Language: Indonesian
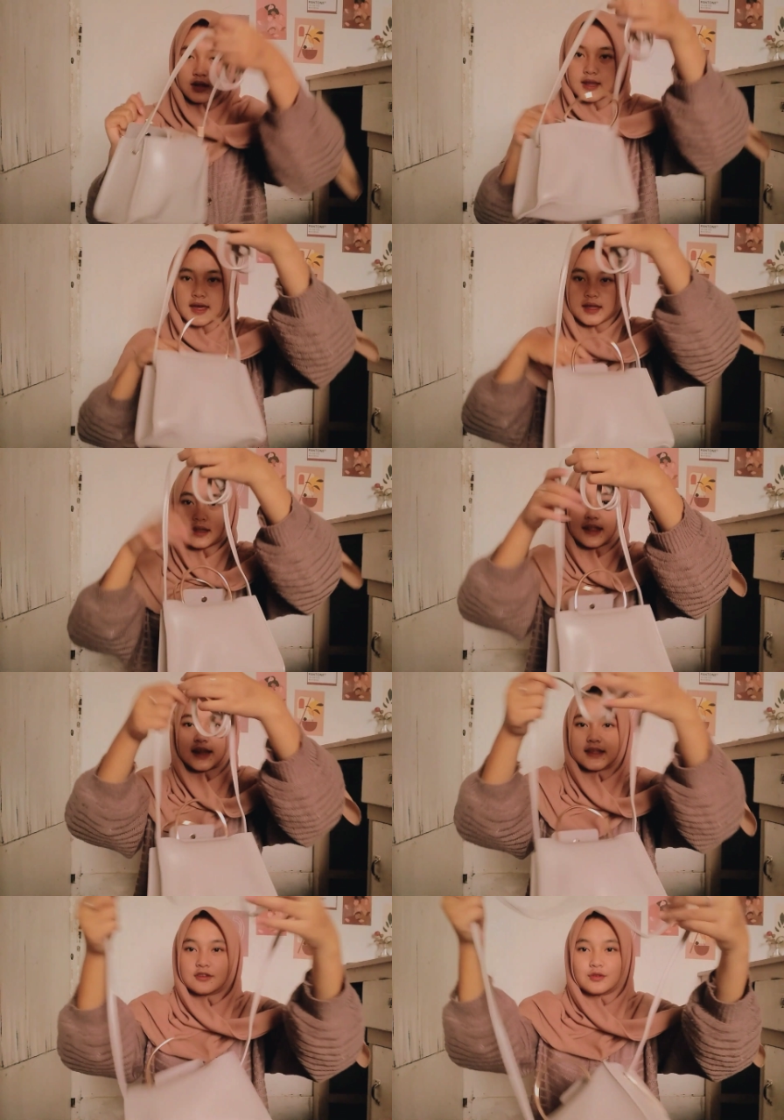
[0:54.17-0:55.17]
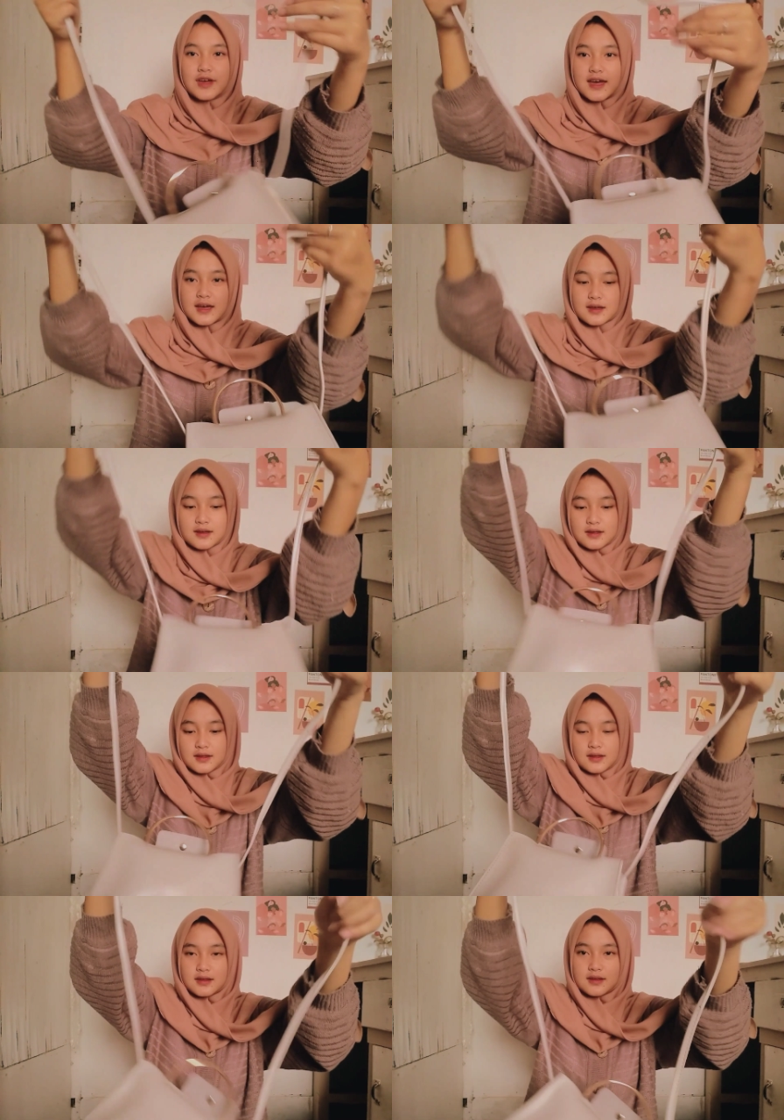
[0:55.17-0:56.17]
Nah, ada talinya juga
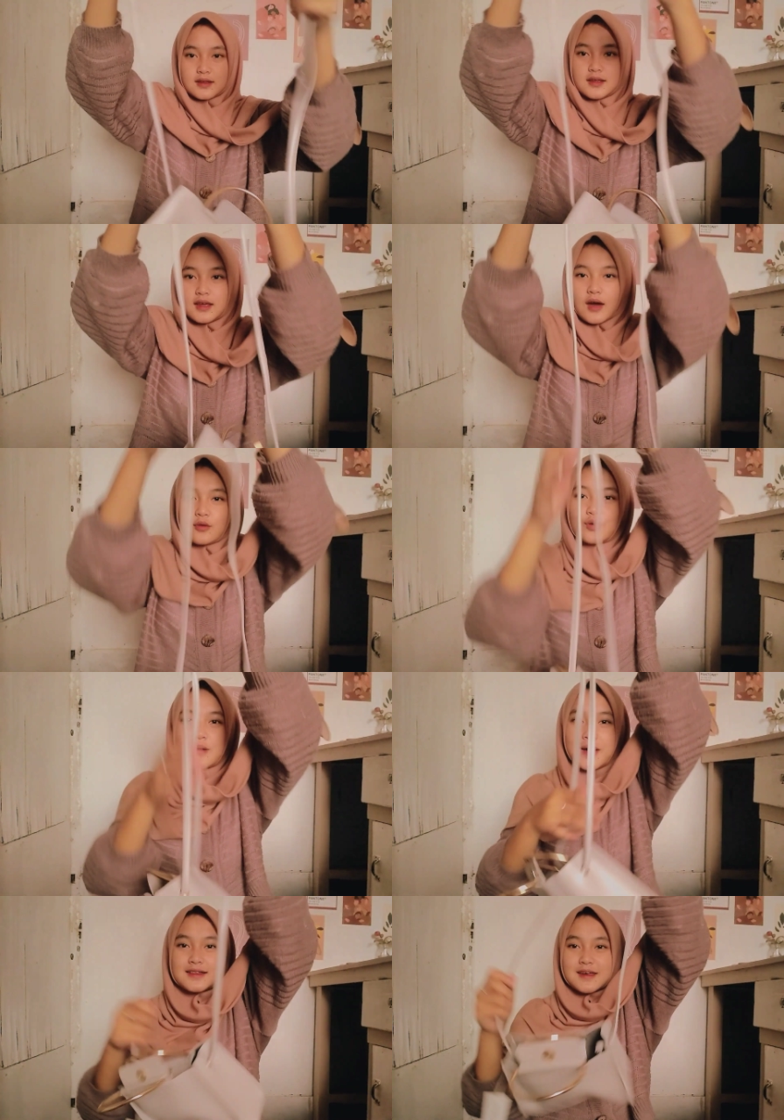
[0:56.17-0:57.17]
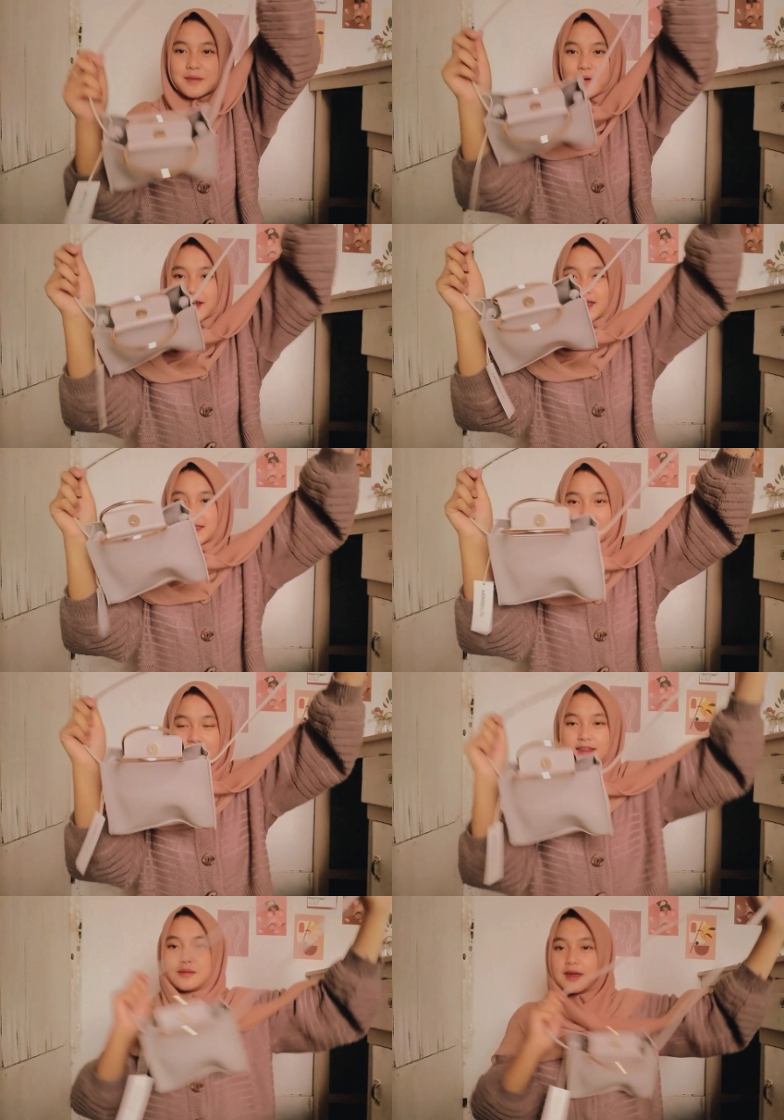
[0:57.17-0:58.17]
suka banget sama
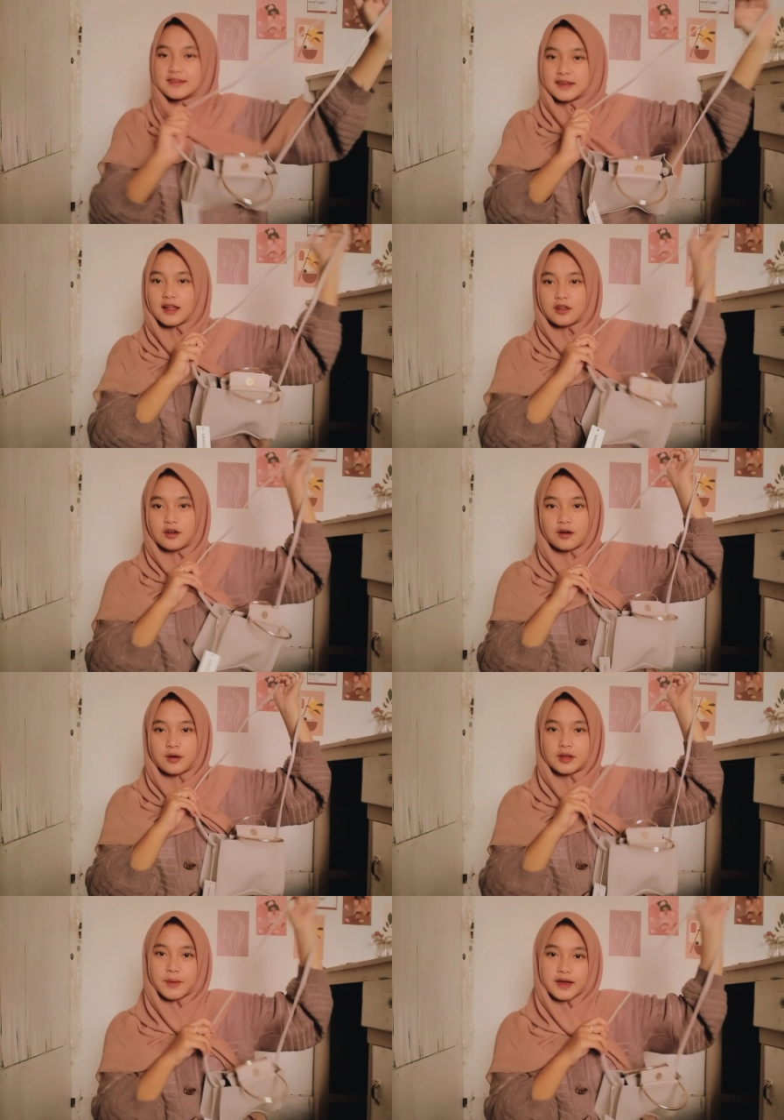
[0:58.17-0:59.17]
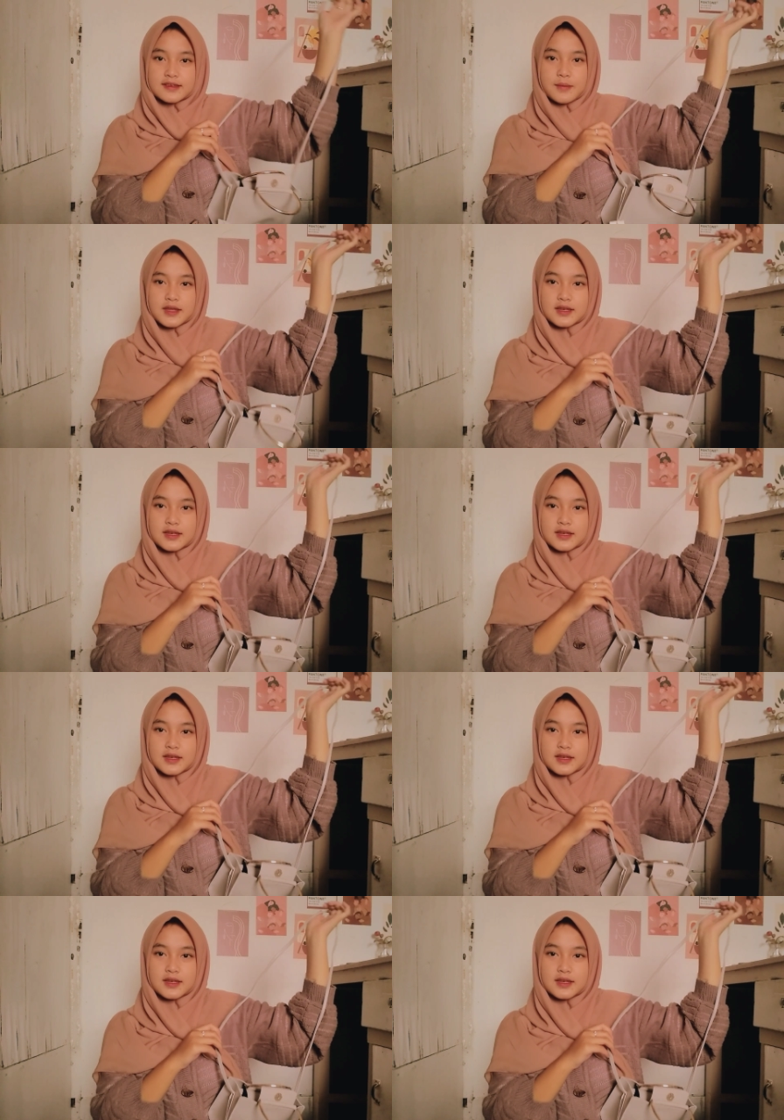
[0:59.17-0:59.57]
warnanya ini matching kalau dipakai sama